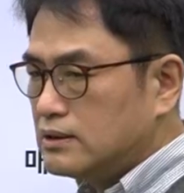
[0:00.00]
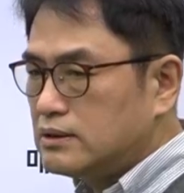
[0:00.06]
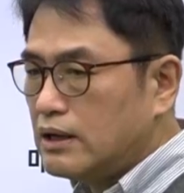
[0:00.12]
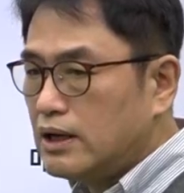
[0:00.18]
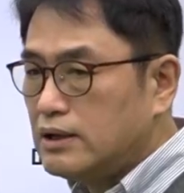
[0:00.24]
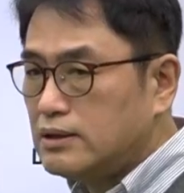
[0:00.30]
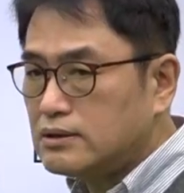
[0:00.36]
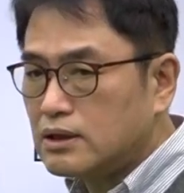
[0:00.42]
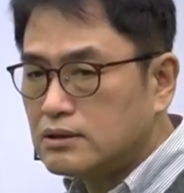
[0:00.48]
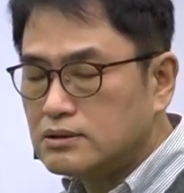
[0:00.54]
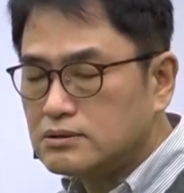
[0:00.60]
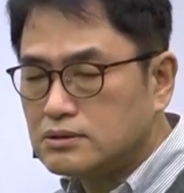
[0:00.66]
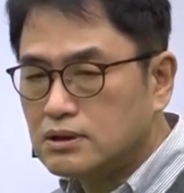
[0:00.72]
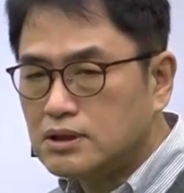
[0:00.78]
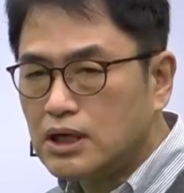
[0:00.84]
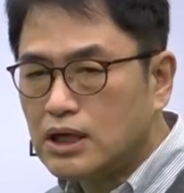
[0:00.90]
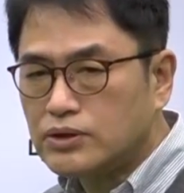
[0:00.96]
데이터를
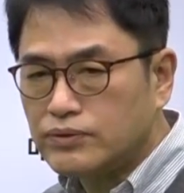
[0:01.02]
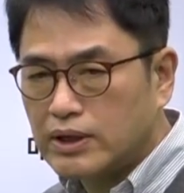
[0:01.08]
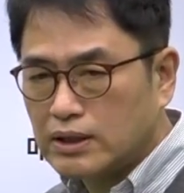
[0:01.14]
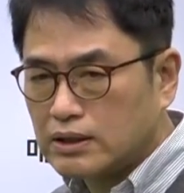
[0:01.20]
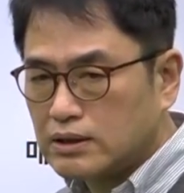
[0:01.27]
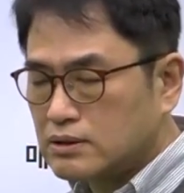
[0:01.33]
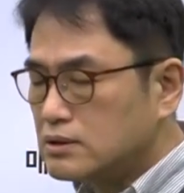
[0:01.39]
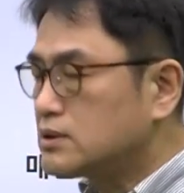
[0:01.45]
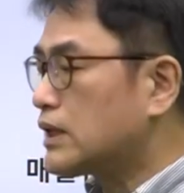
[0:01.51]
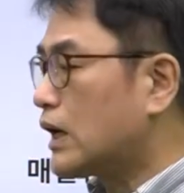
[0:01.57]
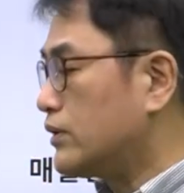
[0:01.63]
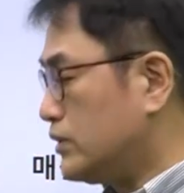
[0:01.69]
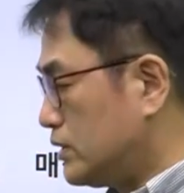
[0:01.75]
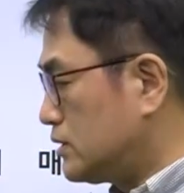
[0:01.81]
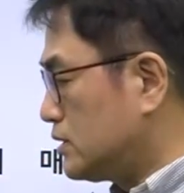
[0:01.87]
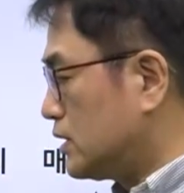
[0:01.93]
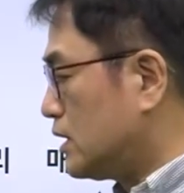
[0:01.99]
처리하기 위한 그런
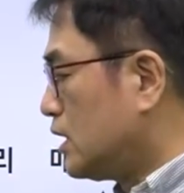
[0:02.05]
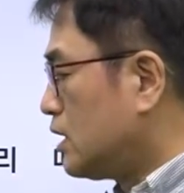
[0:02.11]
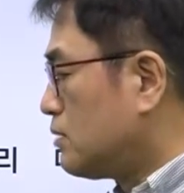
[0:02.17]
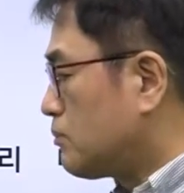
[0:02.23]
단위는